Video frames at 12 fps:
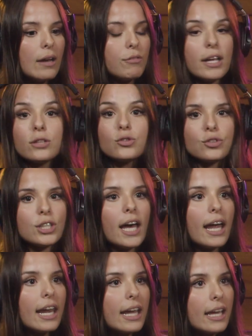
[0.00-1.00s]
redes
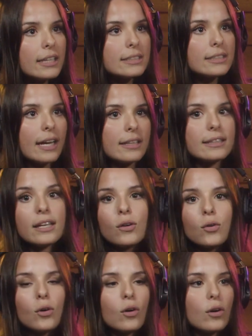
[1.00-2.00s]
sociales,
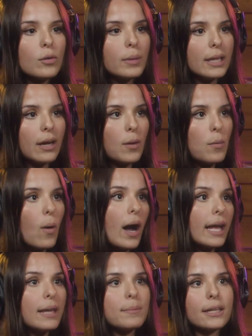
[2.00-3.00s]
artículos, ¿verdad? Como
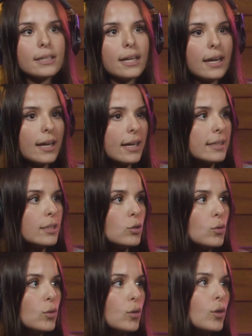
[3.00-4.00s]
hay que practicar la
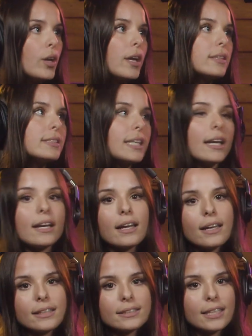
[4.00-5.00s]
gratitud, ser,
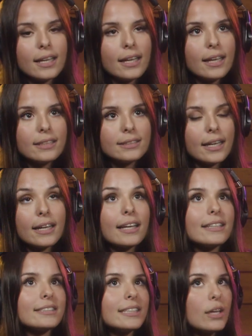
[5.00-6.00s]
ser este
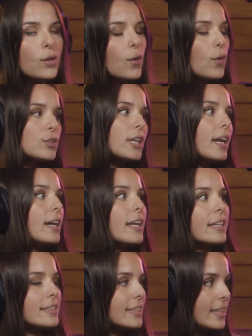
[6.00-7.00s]
agradecido, ser
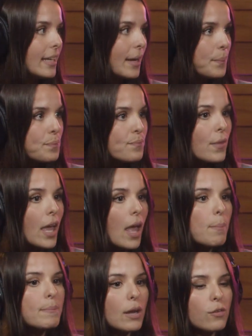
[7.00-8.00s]
agradecida.
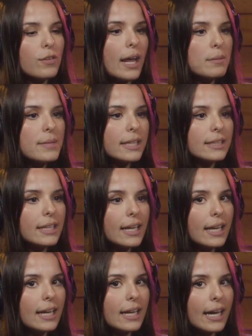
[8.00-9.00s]
Pero
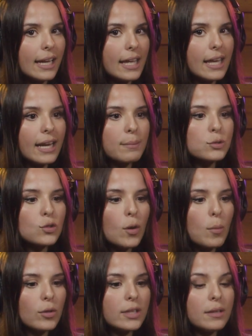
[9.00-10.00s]
realmente aquí queremos
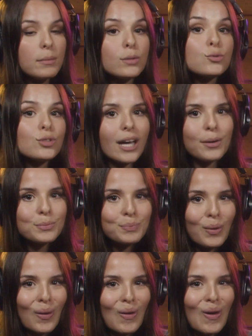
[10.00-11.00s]
como desmenuzar un
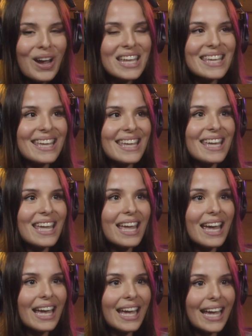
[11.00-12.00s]
poco
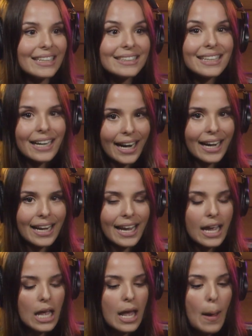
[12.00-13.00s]
y
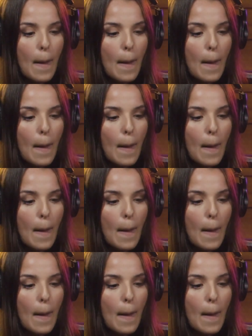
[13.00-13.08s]
entrarle